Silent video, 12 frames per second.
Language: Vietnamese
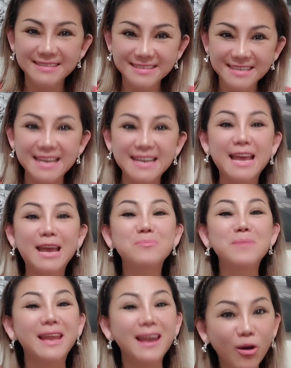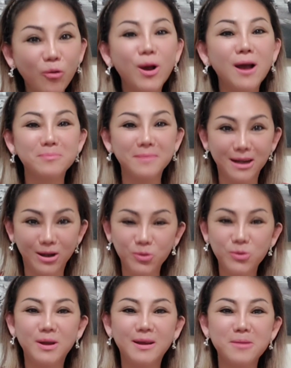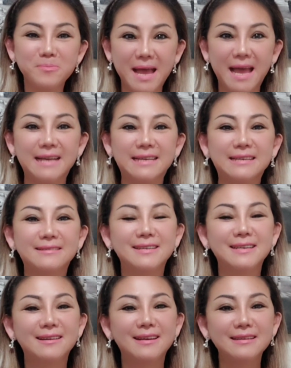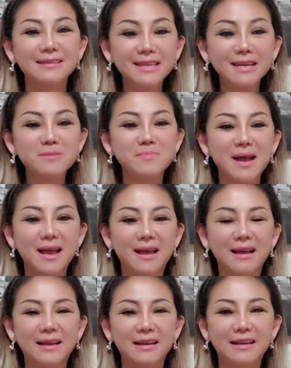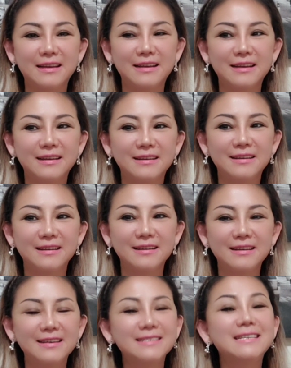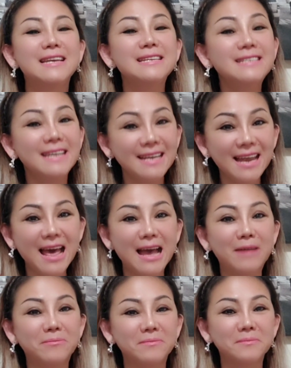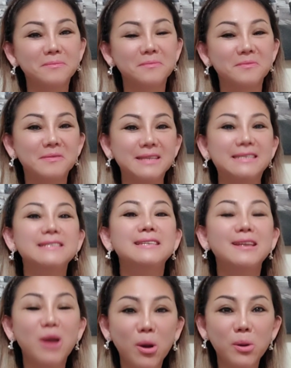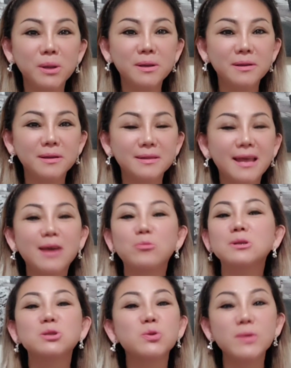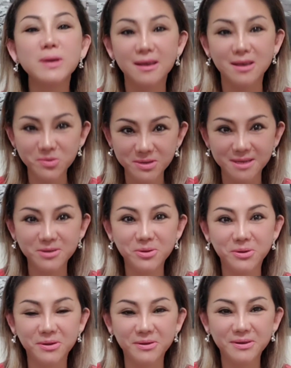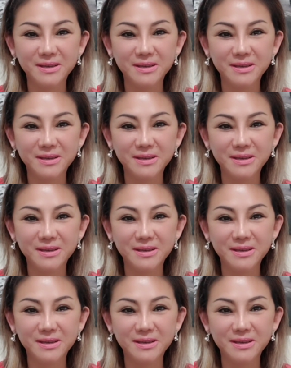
chị này ở Mỹ lâu hơn mình luôn đó các bạn, nhưng mà chị chỉ làm và chị chỉ nói theo cái suy nghĩ của chị thôi,